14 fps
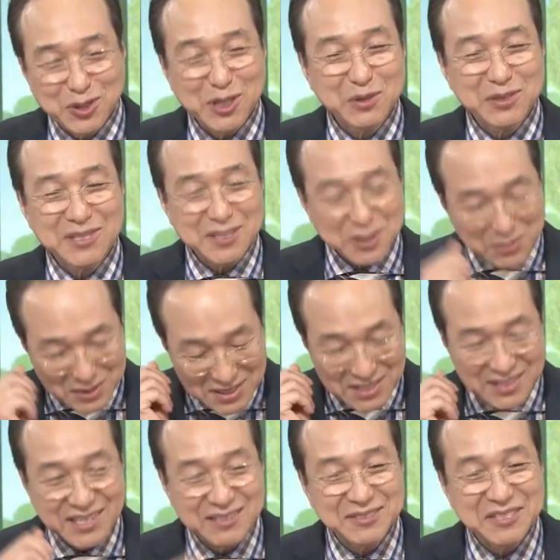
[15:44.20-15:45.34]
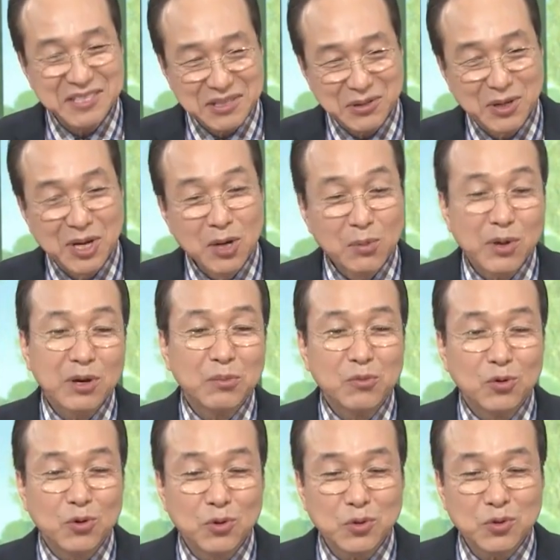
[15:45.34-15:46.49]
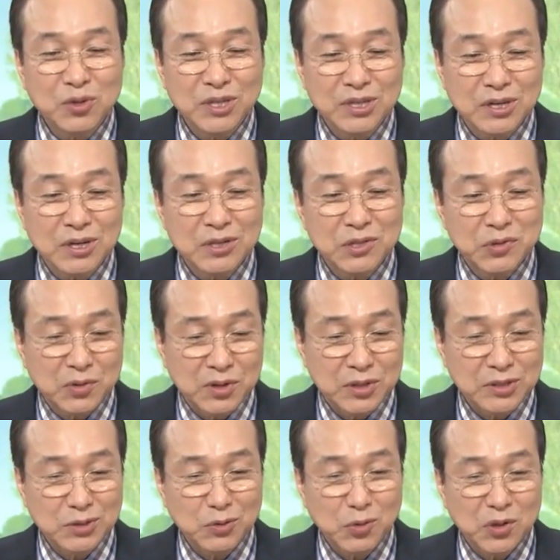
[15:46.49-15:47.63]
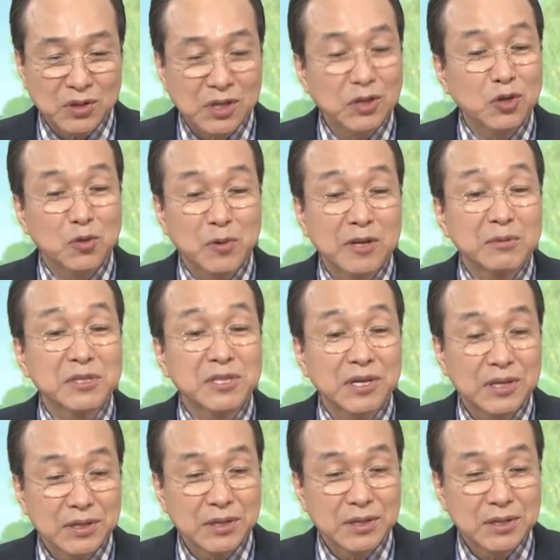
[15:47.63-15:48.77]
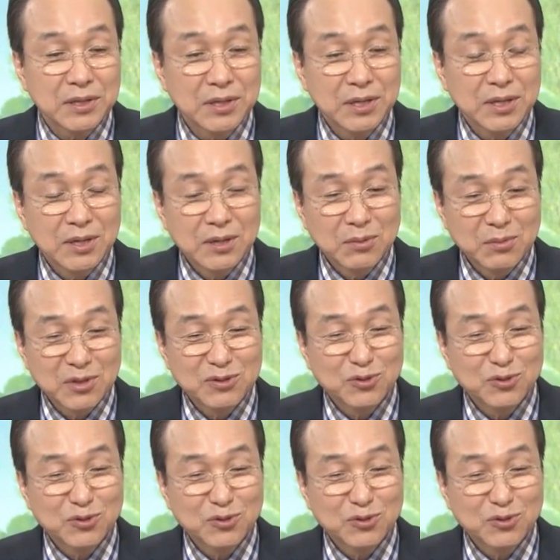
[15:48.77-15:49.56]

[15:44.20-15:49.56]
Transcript: あの事務所に電話して「すいません」ってやるんですけどまあもう本当に1か月とか仕事がない時もありましたからね